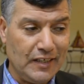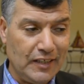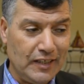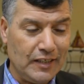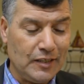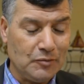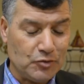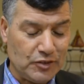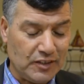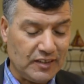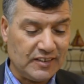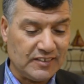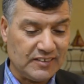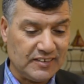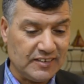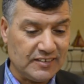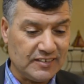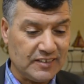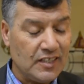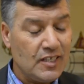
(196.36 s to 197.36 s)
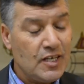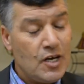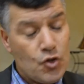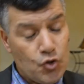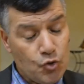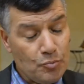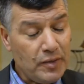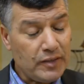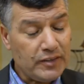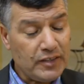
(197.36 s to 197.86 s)
إلى المشاركة السياسية
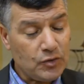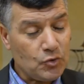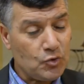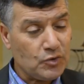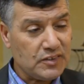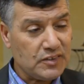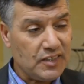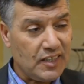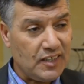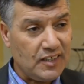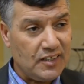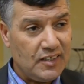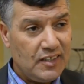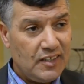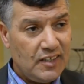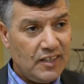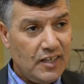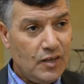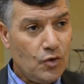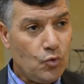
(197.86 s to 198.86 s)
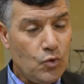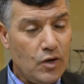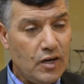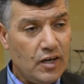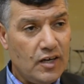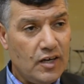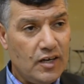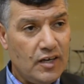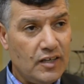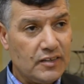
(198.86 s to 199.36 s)
ثم أن الكوطة هو
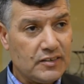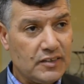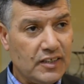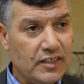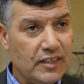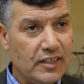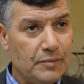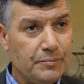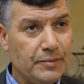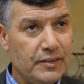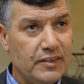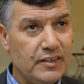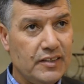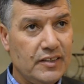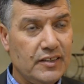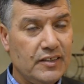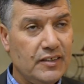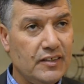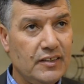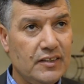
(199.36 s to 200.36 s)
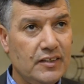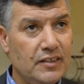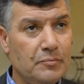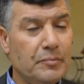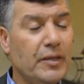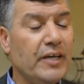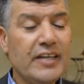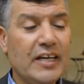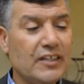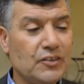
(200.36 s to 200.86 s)
تقريبا آه،
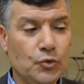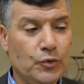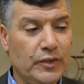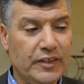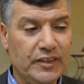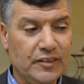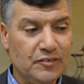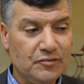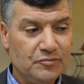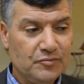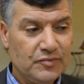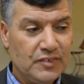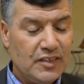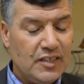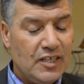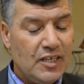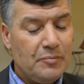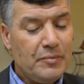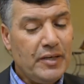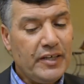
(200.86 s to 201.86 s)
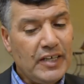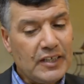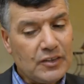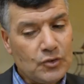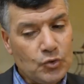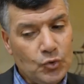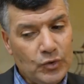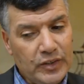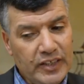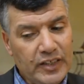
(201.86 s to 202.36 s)
معيار دولي معيار
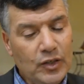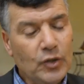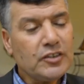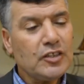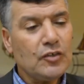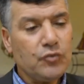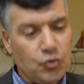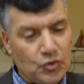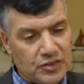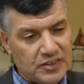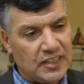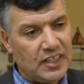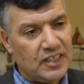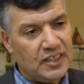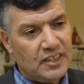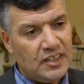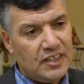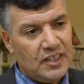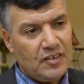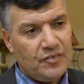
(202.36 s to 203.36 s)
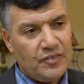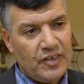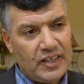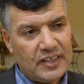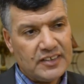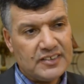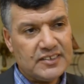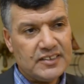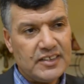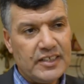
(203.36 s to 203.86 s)
دولي يعطي الفرصة
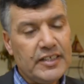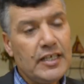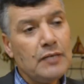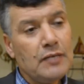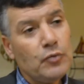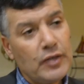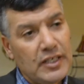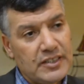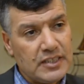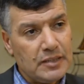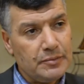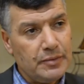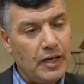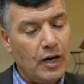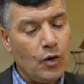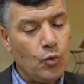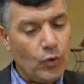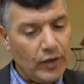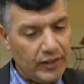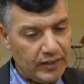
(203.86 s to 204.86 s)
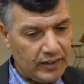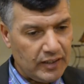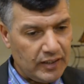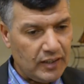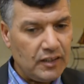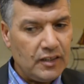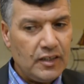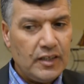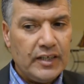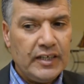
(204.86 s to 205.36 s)
فقط هي مناسبة أولية
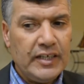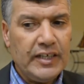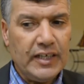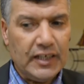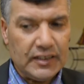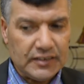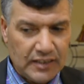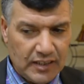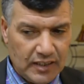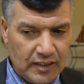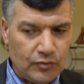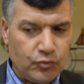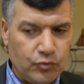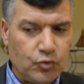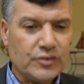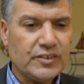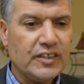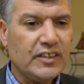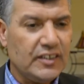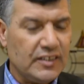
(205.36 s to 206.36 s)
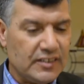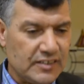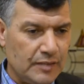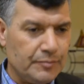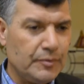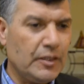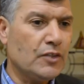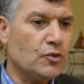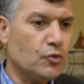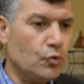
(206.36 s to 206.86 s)
لإعطاء الفرصة للنساء
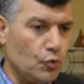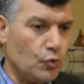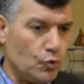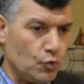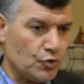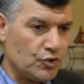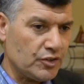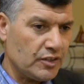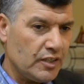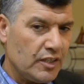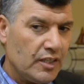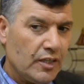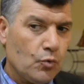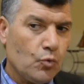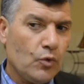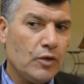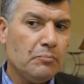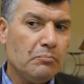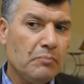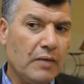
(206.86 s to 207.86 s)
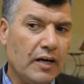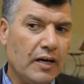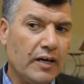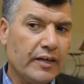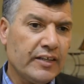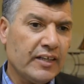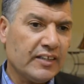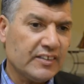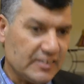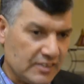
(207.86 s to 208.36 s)
من أجل الولوج ولما
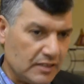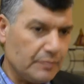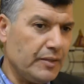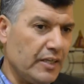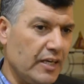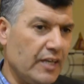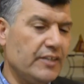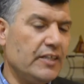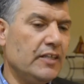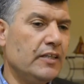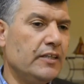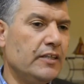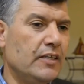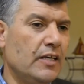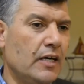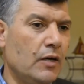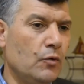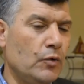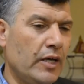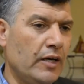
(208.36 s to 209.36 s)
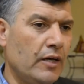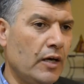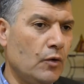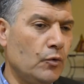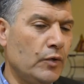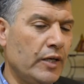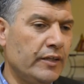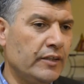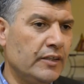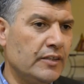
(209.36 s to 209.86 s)
يكتسبن هذه هؤلاء
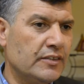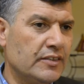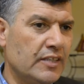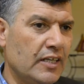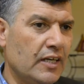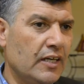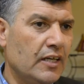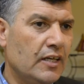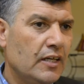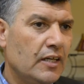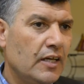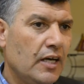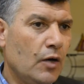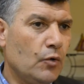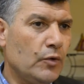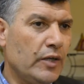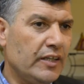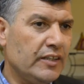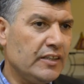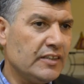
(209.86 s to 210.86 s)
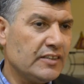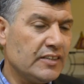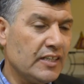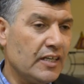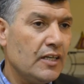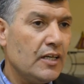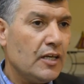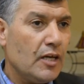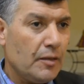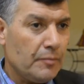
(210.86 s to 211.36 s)
هؤلاء النساء هؤلاء النساء
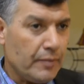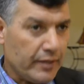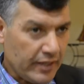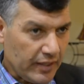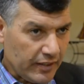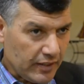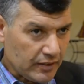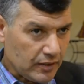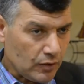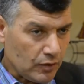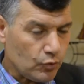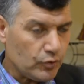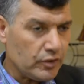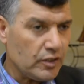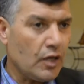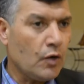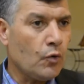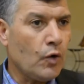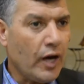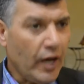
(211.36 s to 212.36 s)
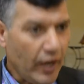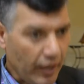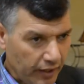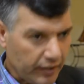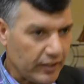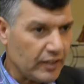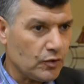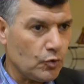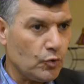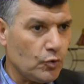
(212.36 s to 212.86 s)
مكانتهن
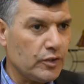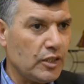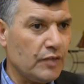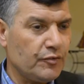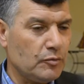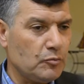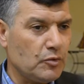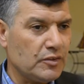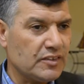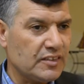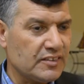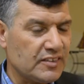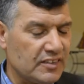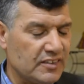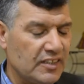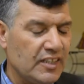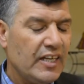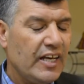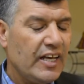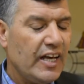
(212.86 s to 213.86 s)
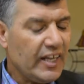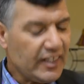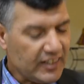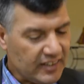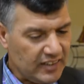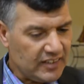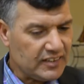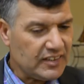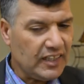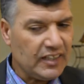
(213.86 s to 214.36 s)
وأحقيتهن في المؤسسات
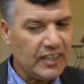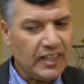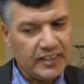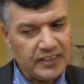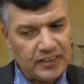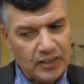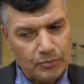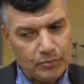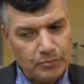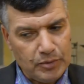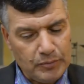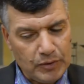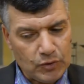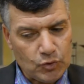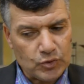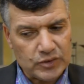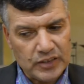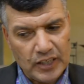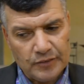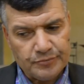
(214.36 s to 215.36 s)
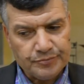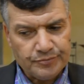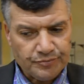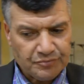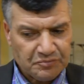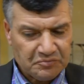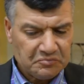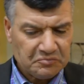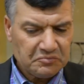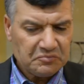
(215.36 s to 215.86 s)
أكيد على أن ربما الكوطه
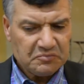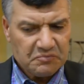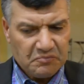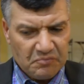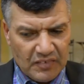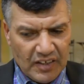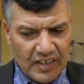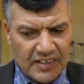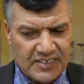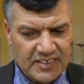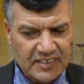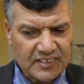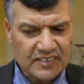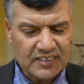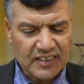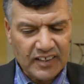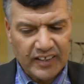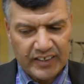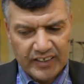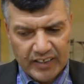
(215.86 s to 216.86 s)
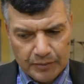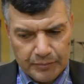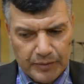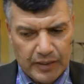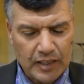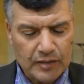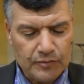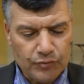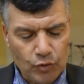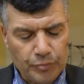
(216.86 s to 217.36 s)
ستتغير من
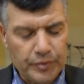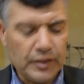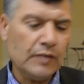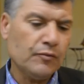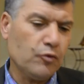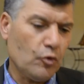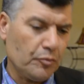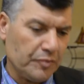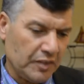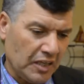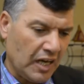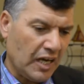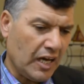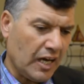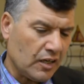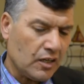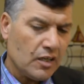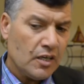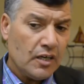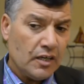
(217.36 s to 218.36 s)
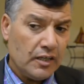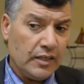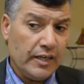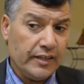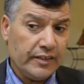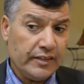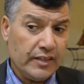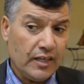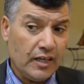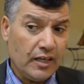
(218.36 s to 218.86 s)
هذا المفهوم إلى مفهوم آخر
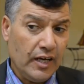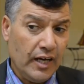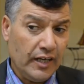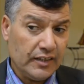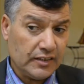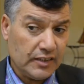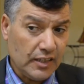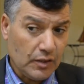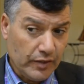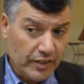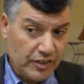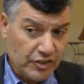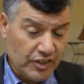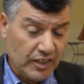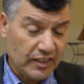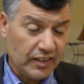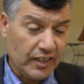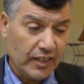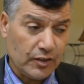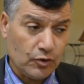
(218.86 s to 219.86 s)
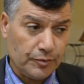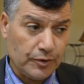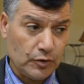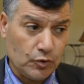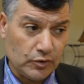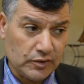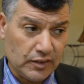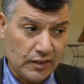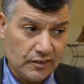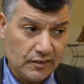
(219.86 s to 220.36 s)
لأن حتى وإن جاء القانون
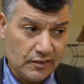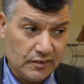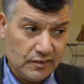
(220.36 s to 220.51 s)
بالكوطه